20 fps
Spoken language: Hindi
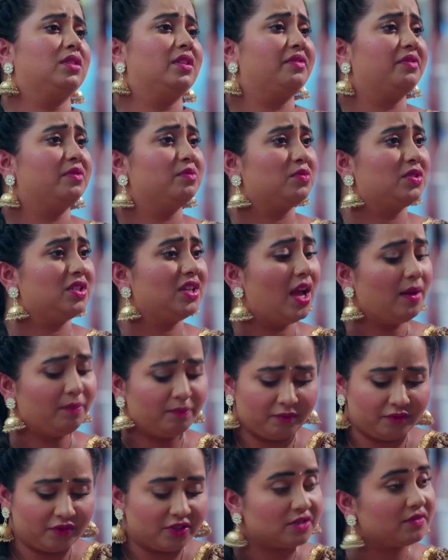दिव्यम जी आप
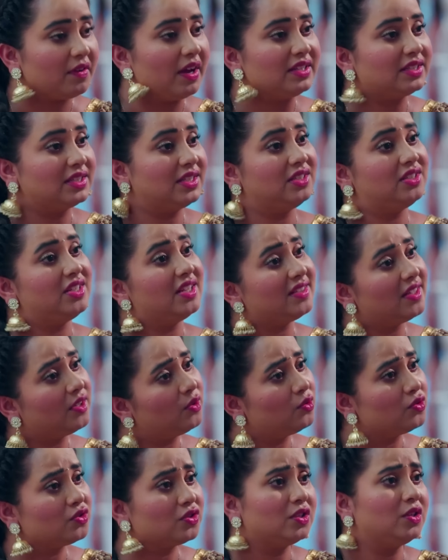विश्वास कीजिए इससे
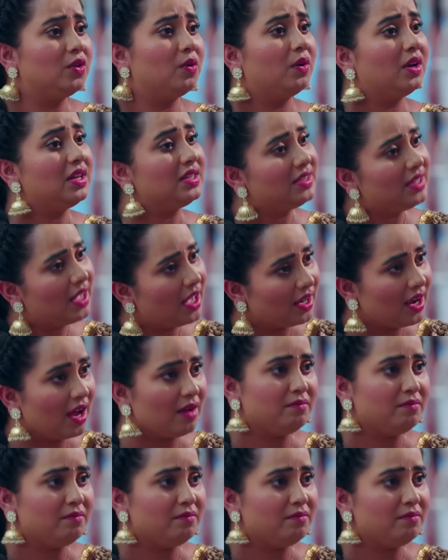कुछ नहीं होगा आराम